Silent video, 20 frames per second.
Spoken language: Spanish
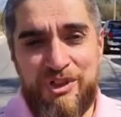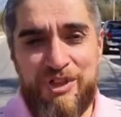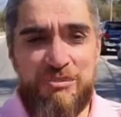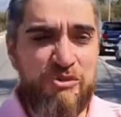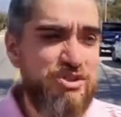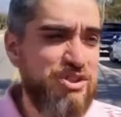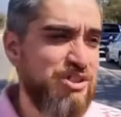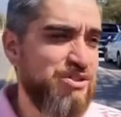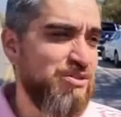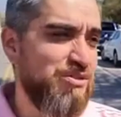por ahí
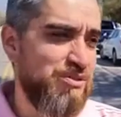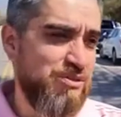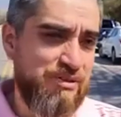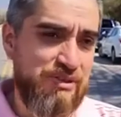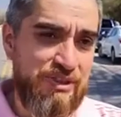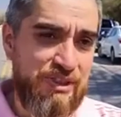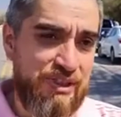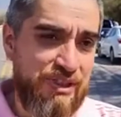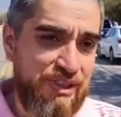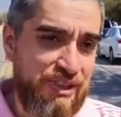muchachos,
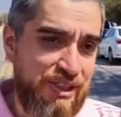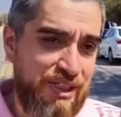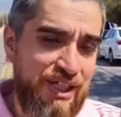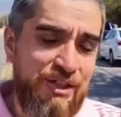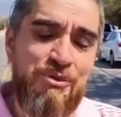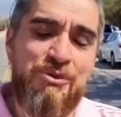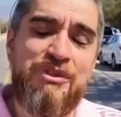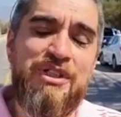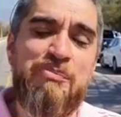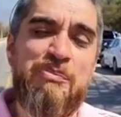eh,
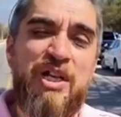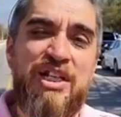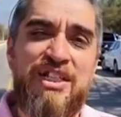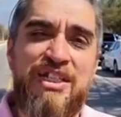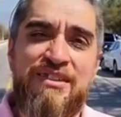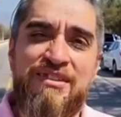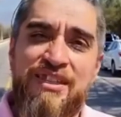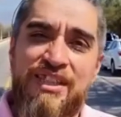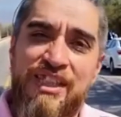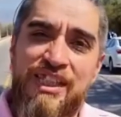es un
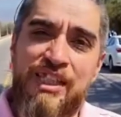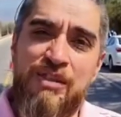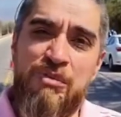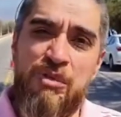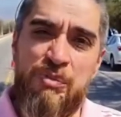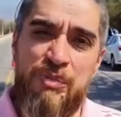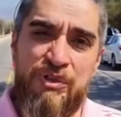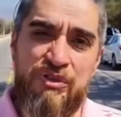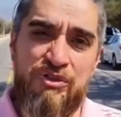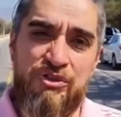
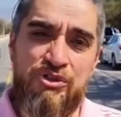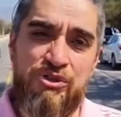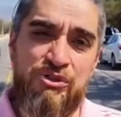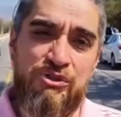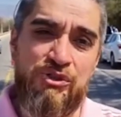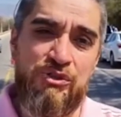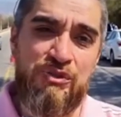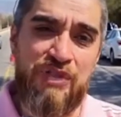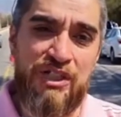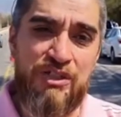paliativo, para
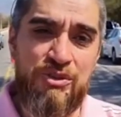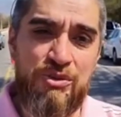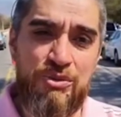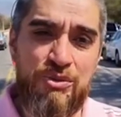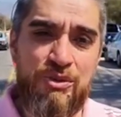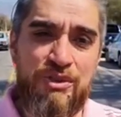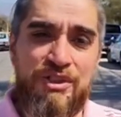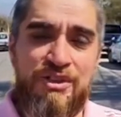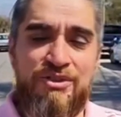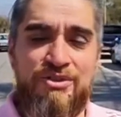nosotros es una
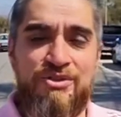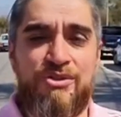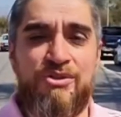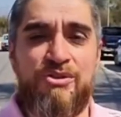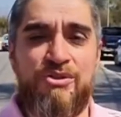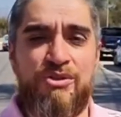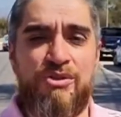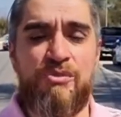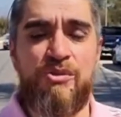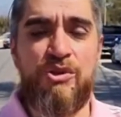ayuda,
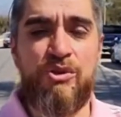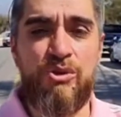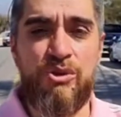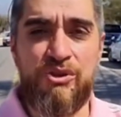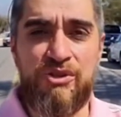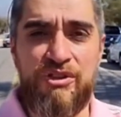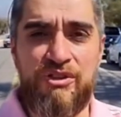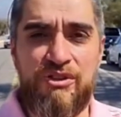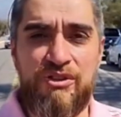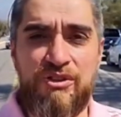nosotros somos
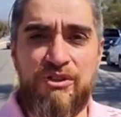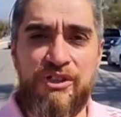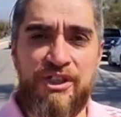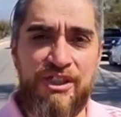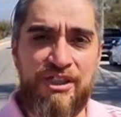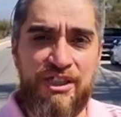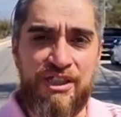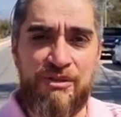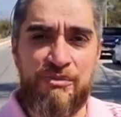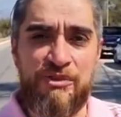
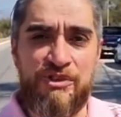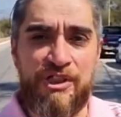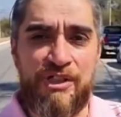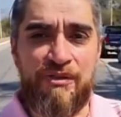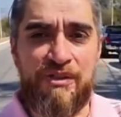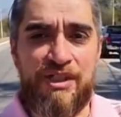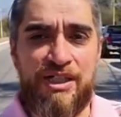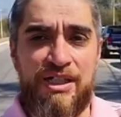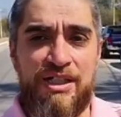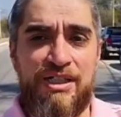curtidores y queremos
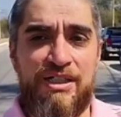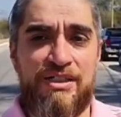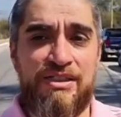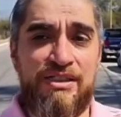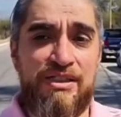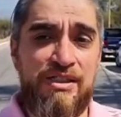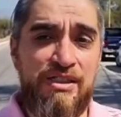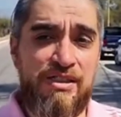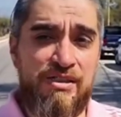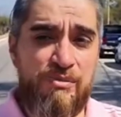trabajar,
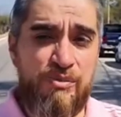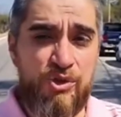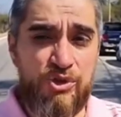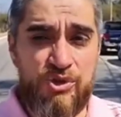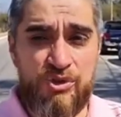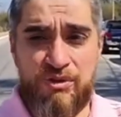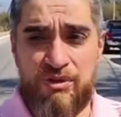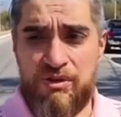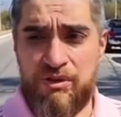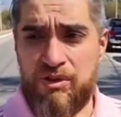
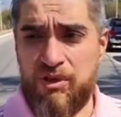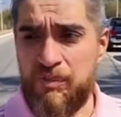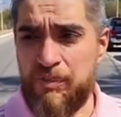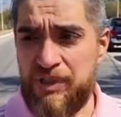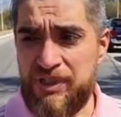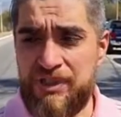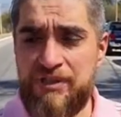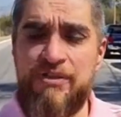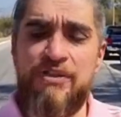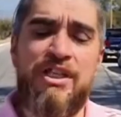muchos de los
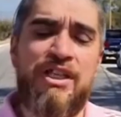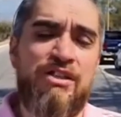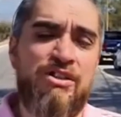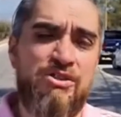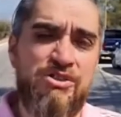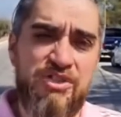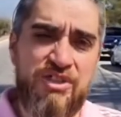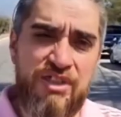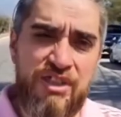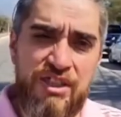compañeros ya
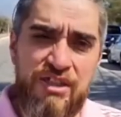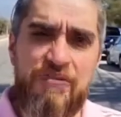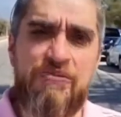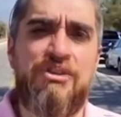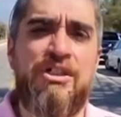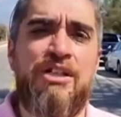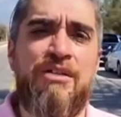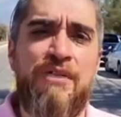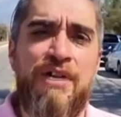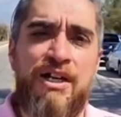
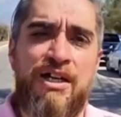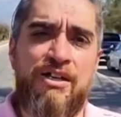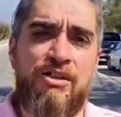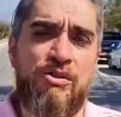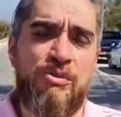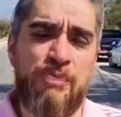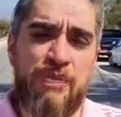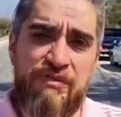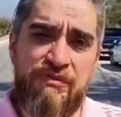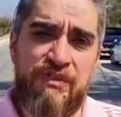consiguieron
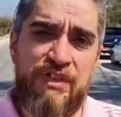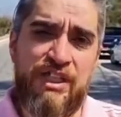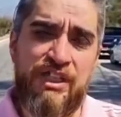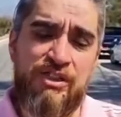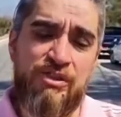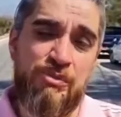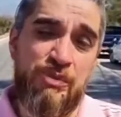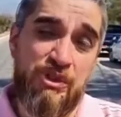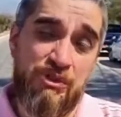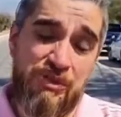trabajo,
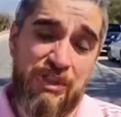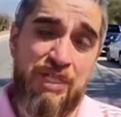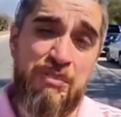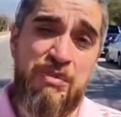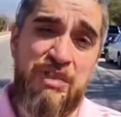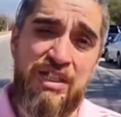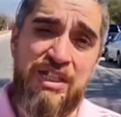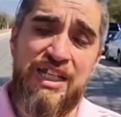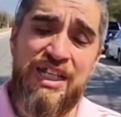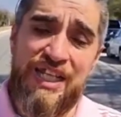perfecto, pero
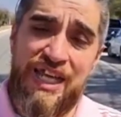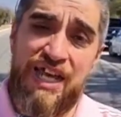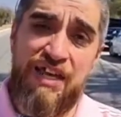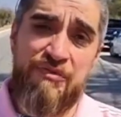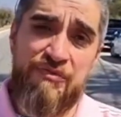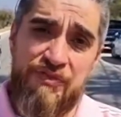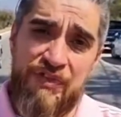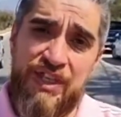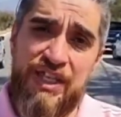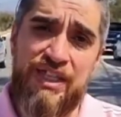también les
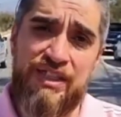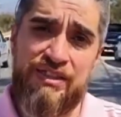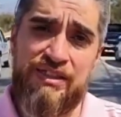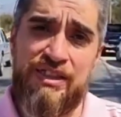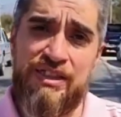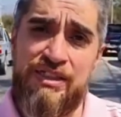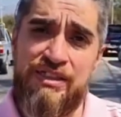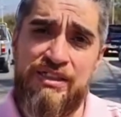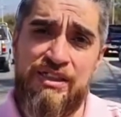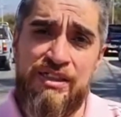
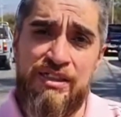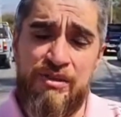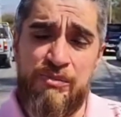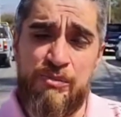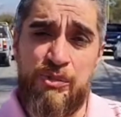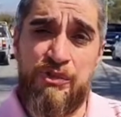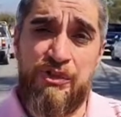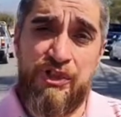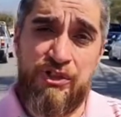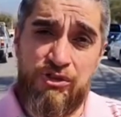afecta
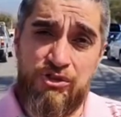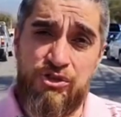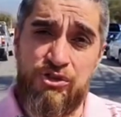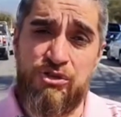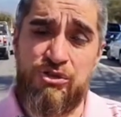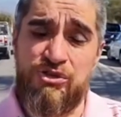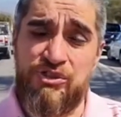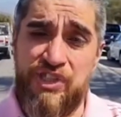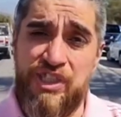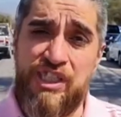porque
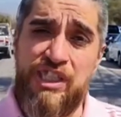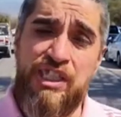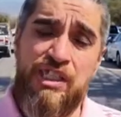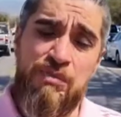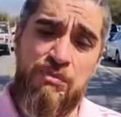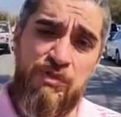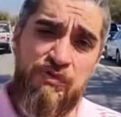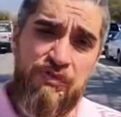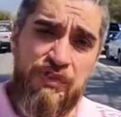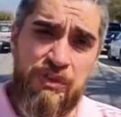nosotros
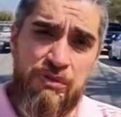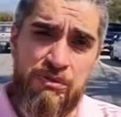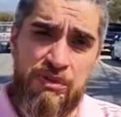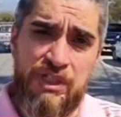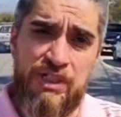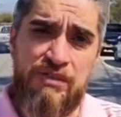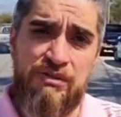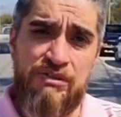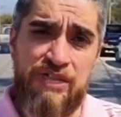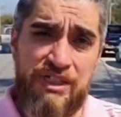seguimos
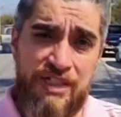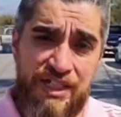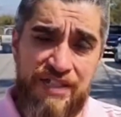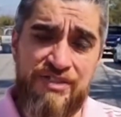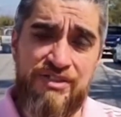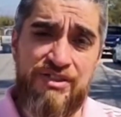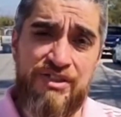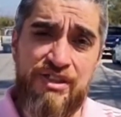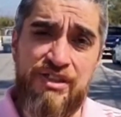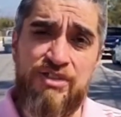figurando en el
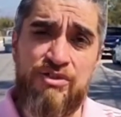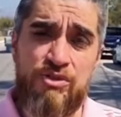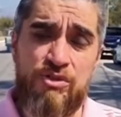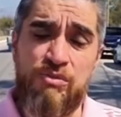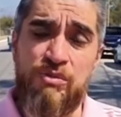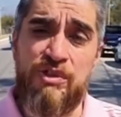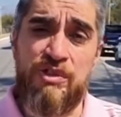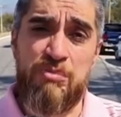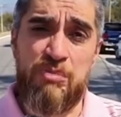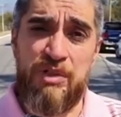ANSE que
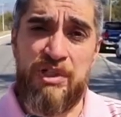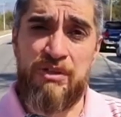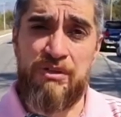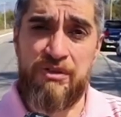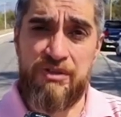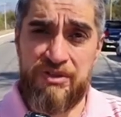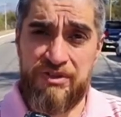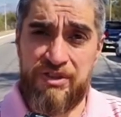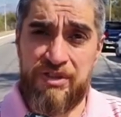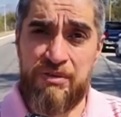somos
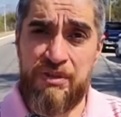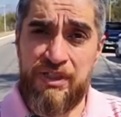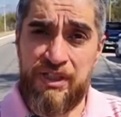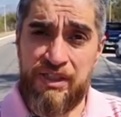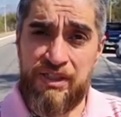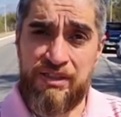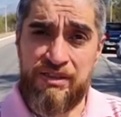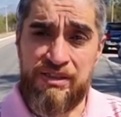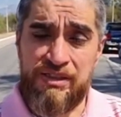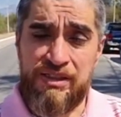empleados de
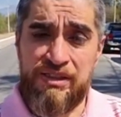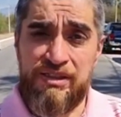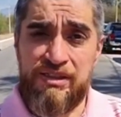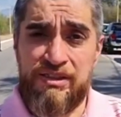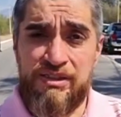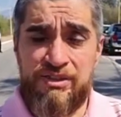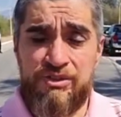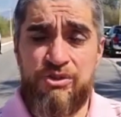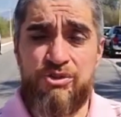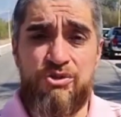severes.
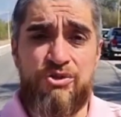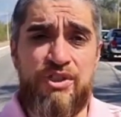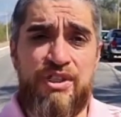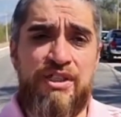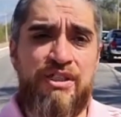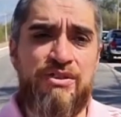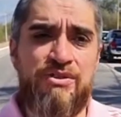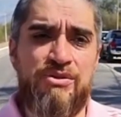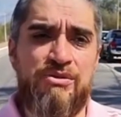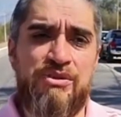
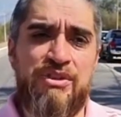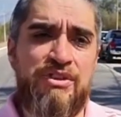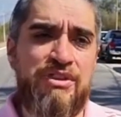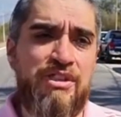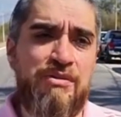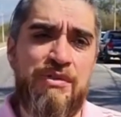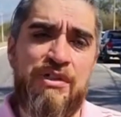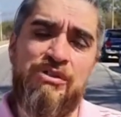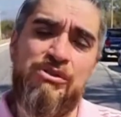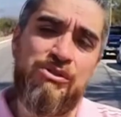Entonces eso te
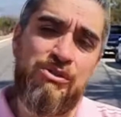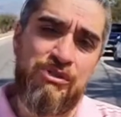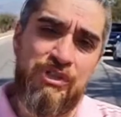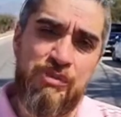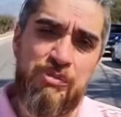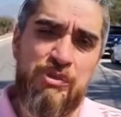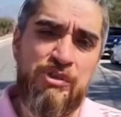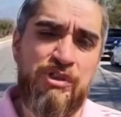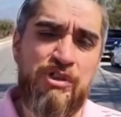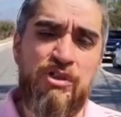lleva a otro
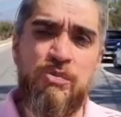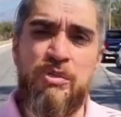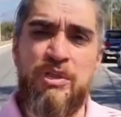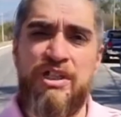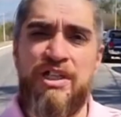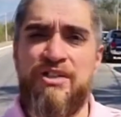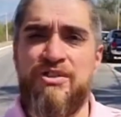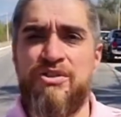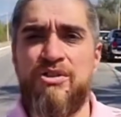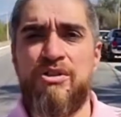tipo de
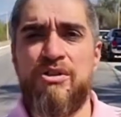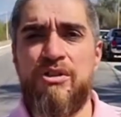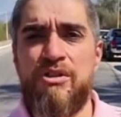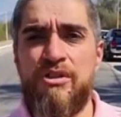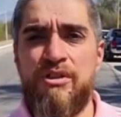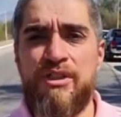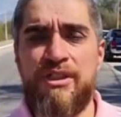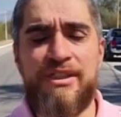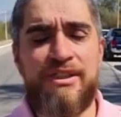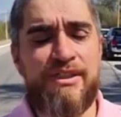
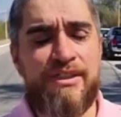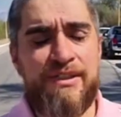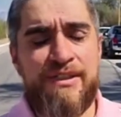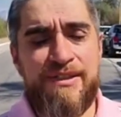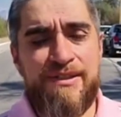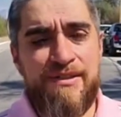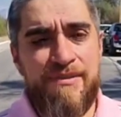complicaciones.